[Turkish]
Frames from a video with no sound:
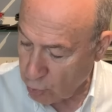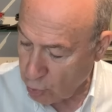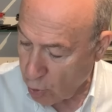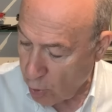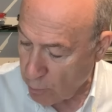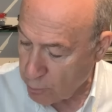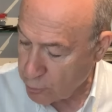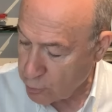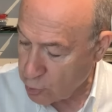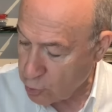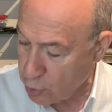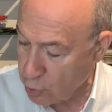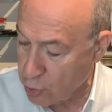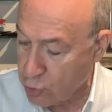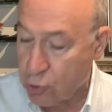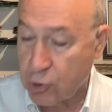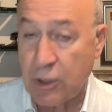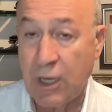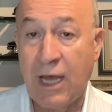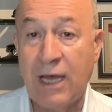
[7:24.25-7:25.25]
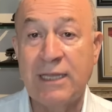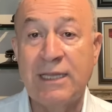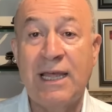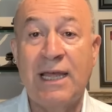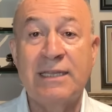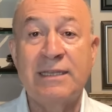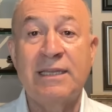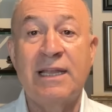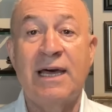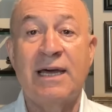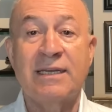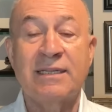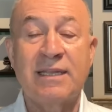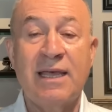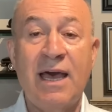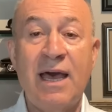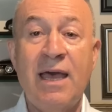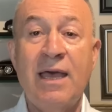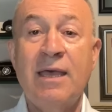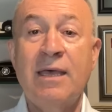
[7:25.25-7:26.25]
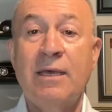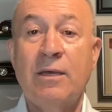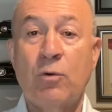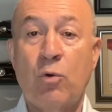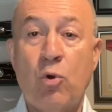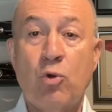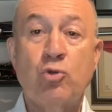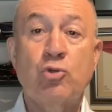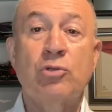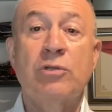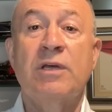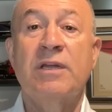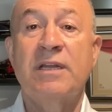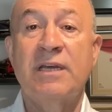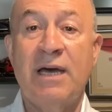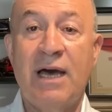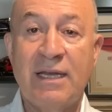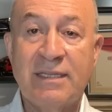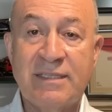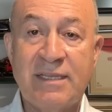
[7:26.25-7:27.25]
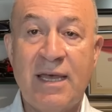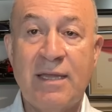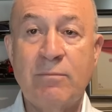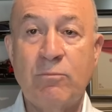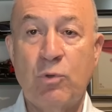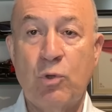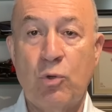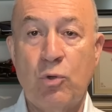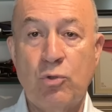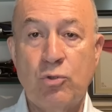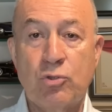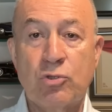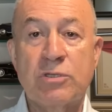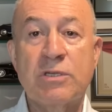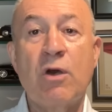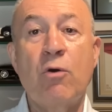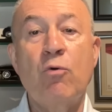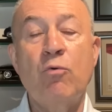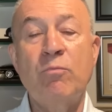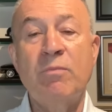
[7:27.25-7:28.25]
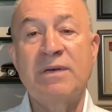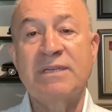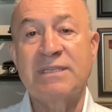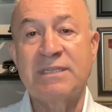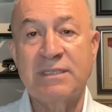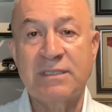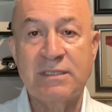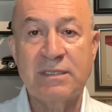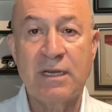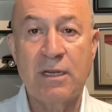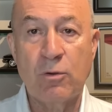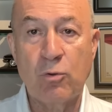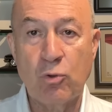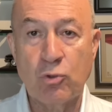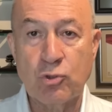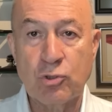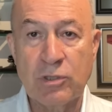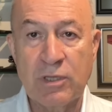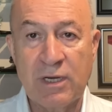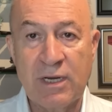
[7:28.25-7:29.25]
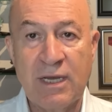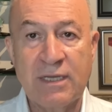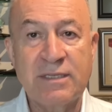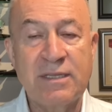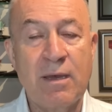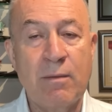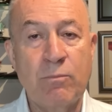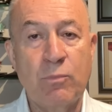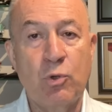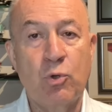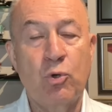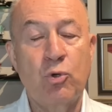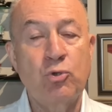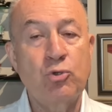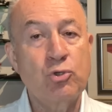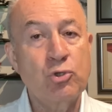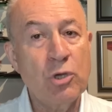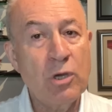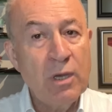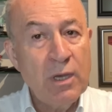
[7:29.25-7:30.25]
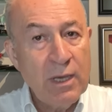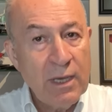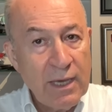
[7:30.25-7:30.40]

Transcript: Topsuz alanlarda koşuları atan bir oyuncu, savunma sırtına koşuları atan bir oyuncu.